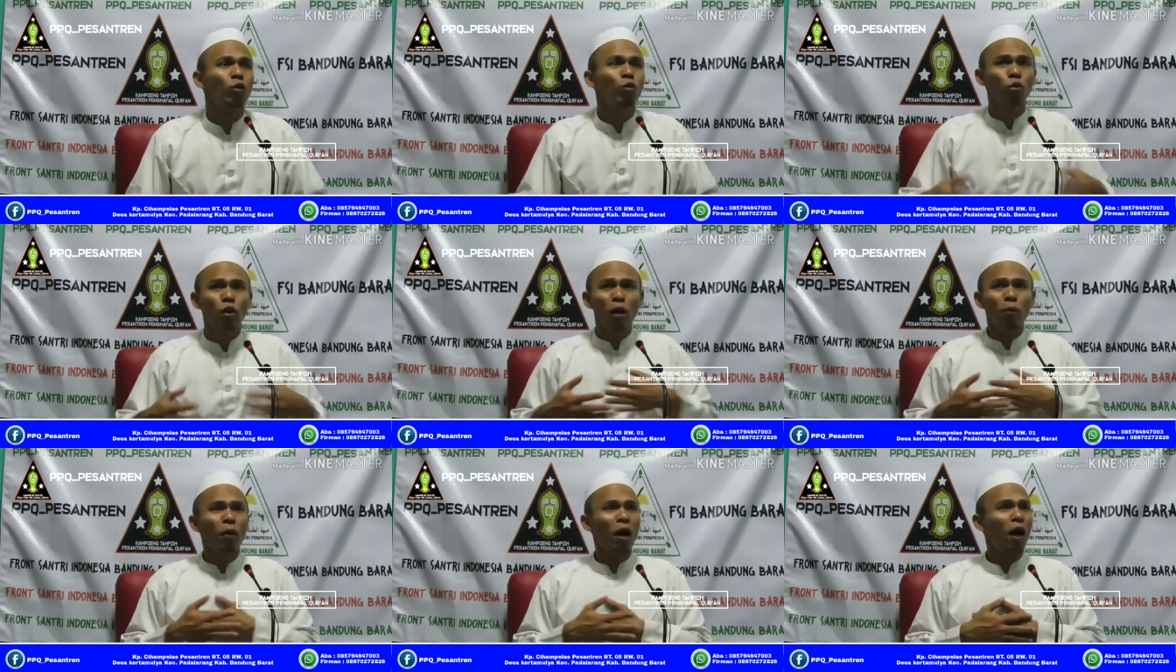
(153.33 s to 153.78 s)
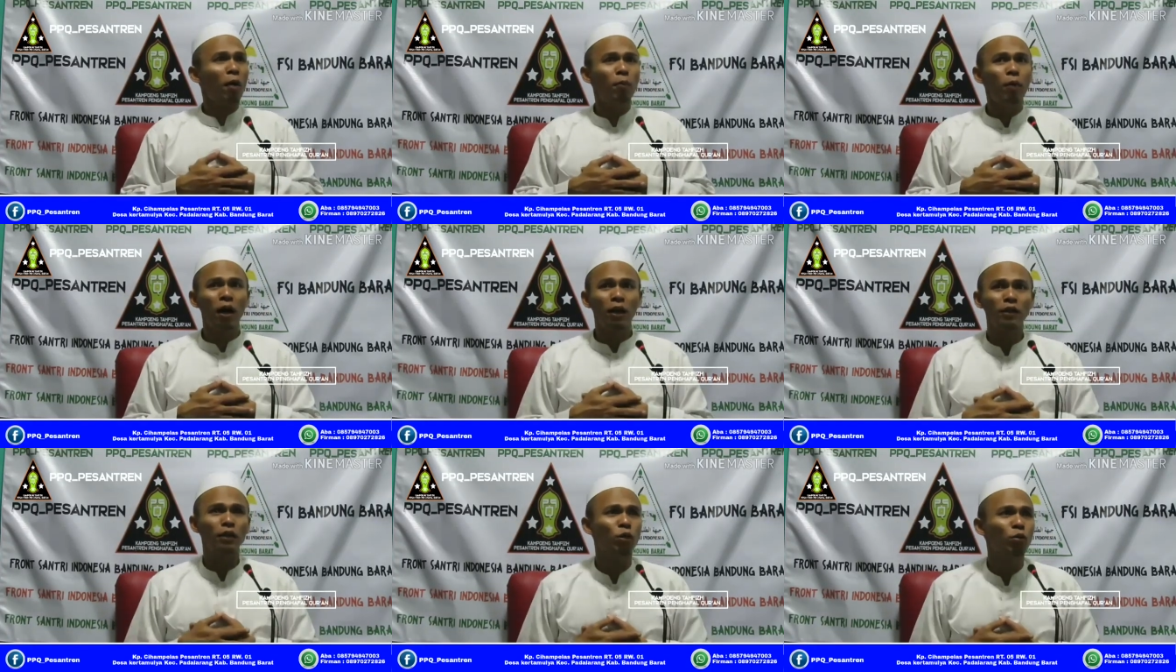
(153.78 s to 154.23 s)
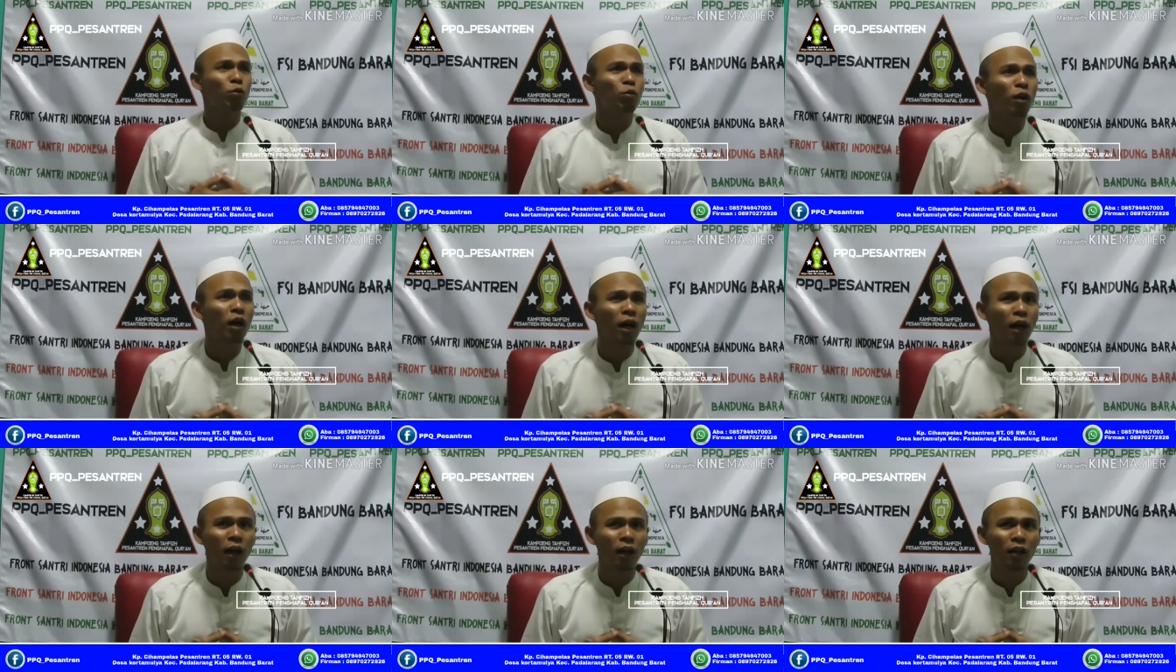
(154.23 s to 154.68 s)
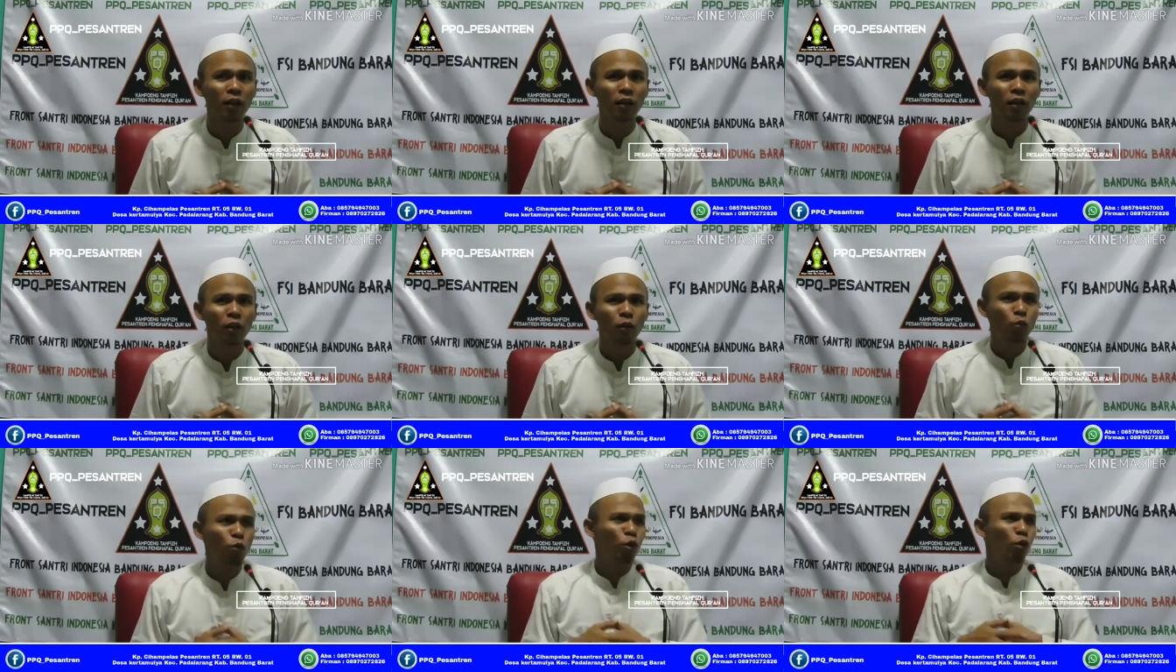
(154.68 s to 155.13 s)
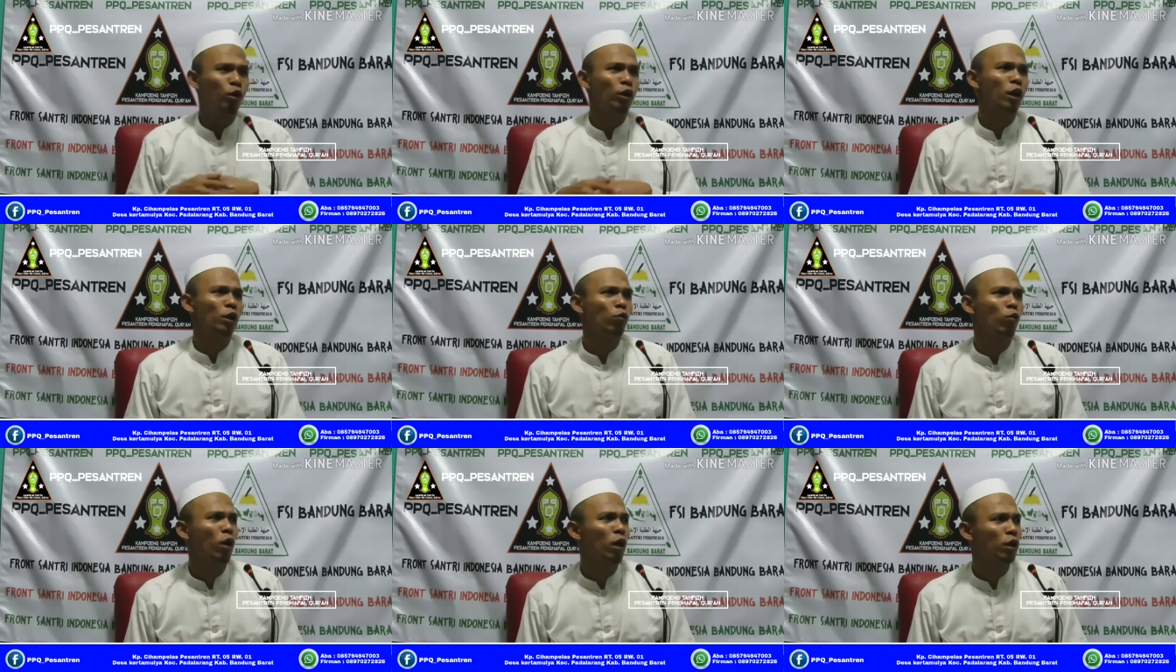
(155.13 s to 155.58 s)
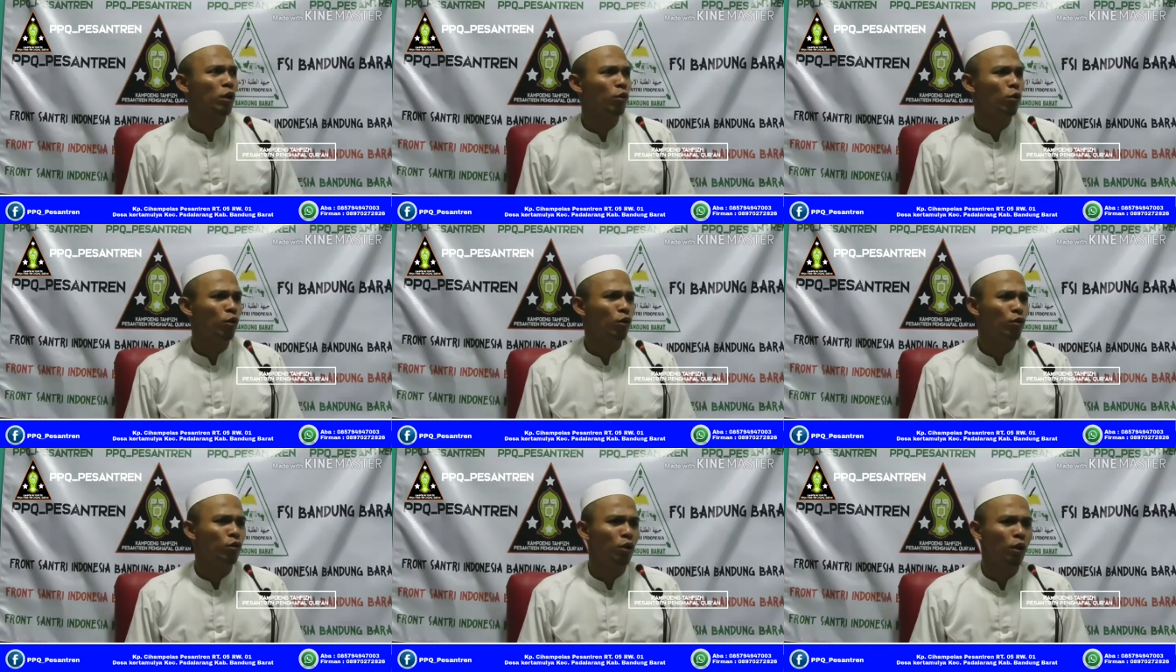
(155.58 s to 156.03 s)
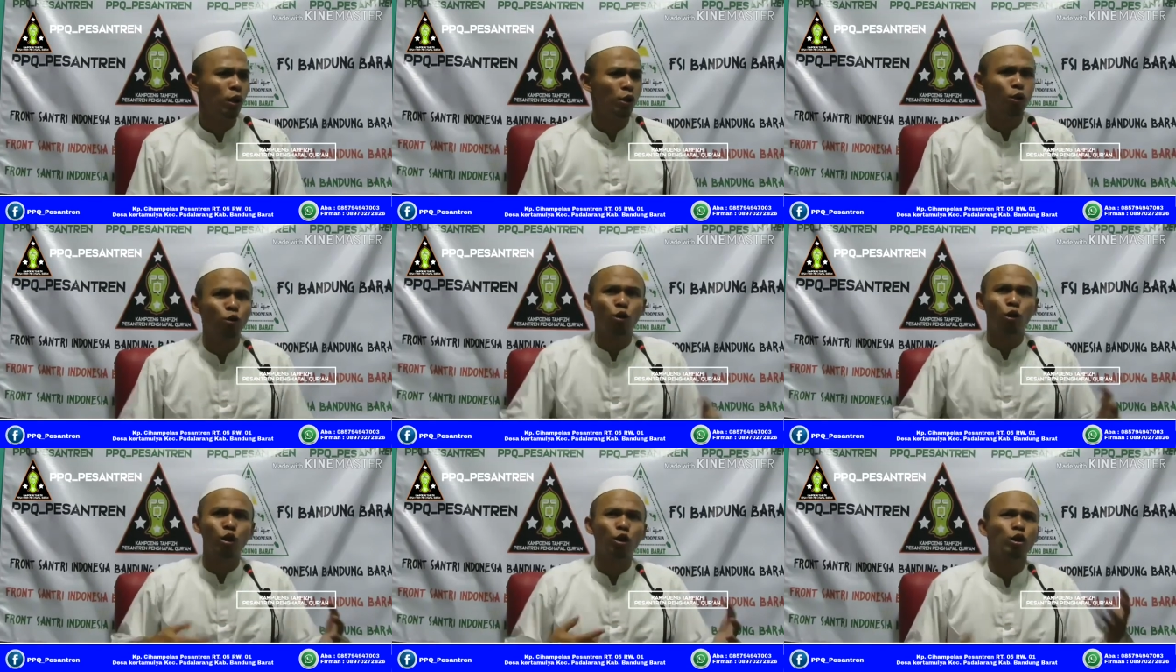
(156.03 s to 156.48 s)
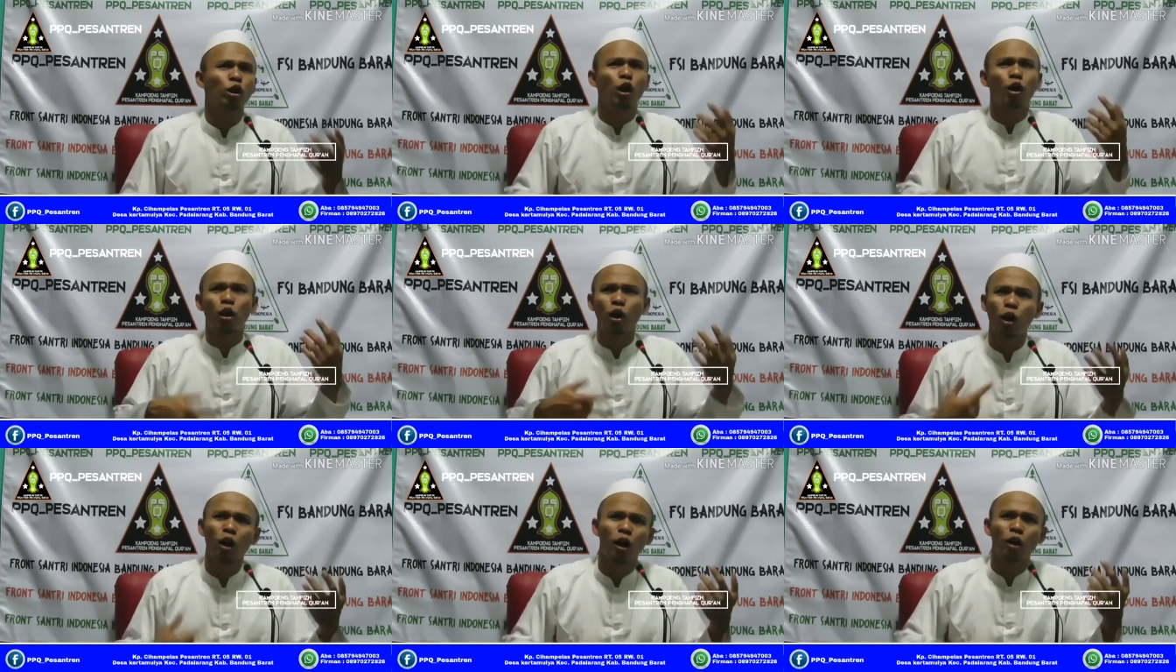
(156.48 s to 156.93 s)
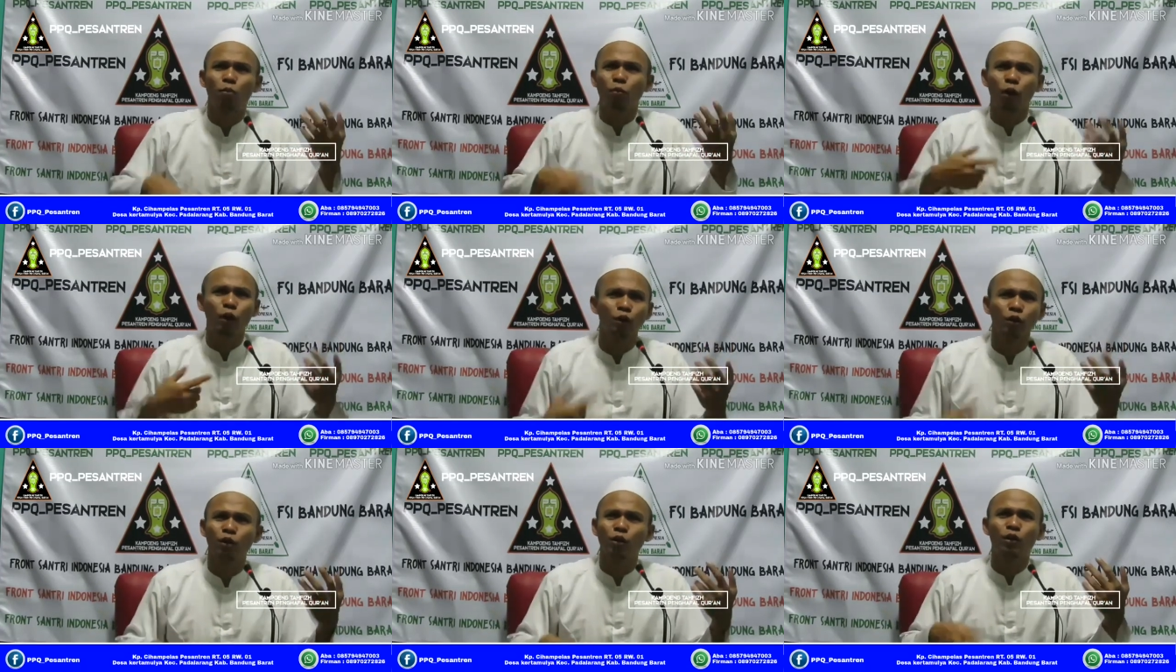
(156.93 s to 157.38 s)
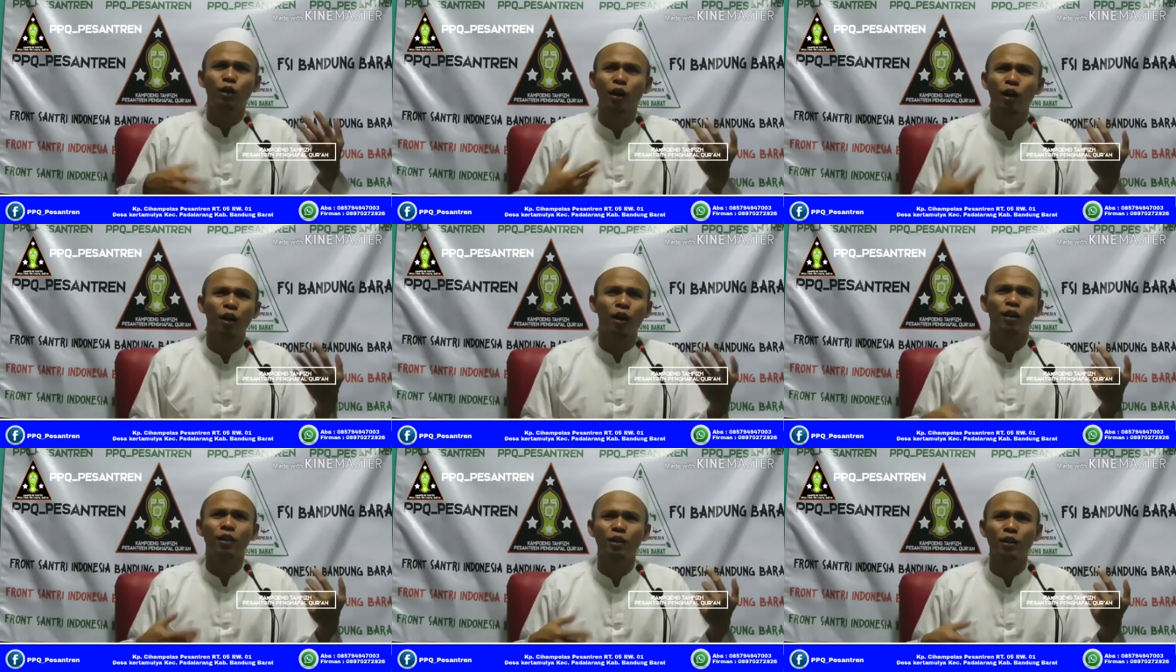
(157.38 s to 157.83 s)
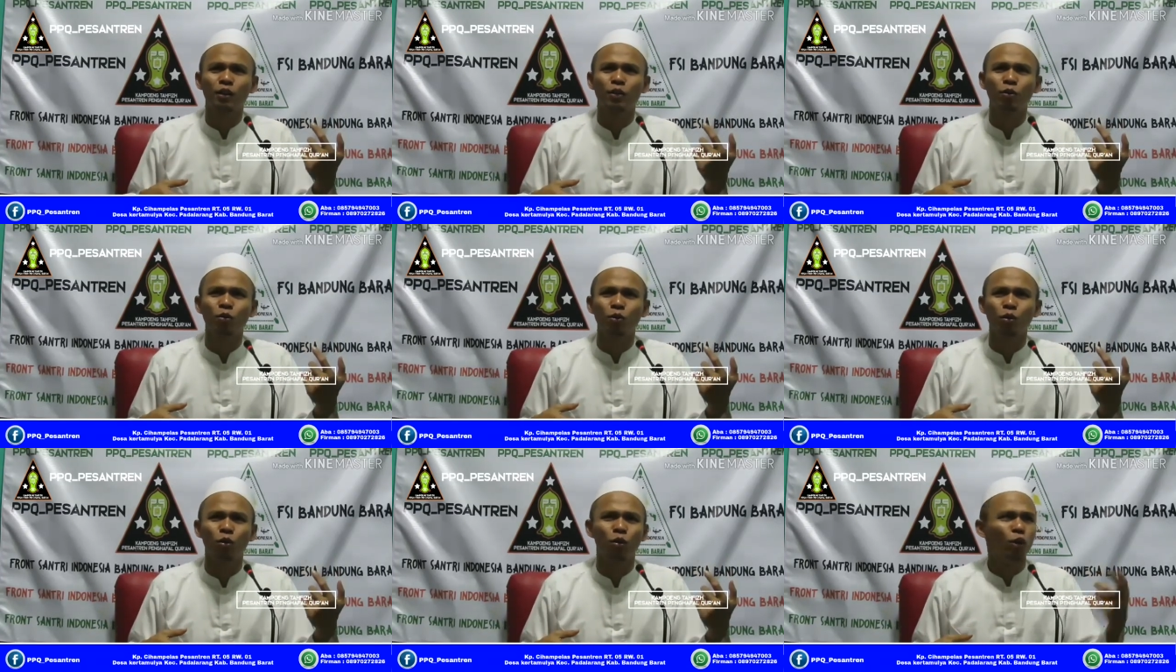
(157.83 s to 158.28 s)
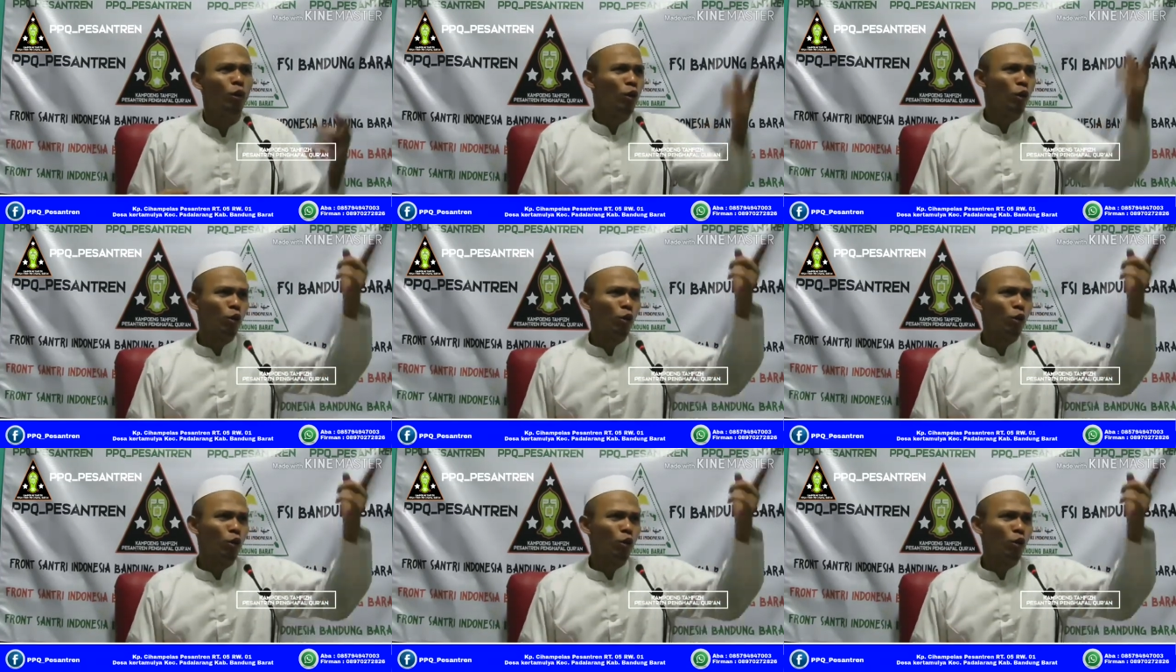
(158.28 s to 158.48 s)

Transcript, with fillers: kurang mahabahnya kurang wah lihat wali kok istilahnya gigitaran main gitar gitu loh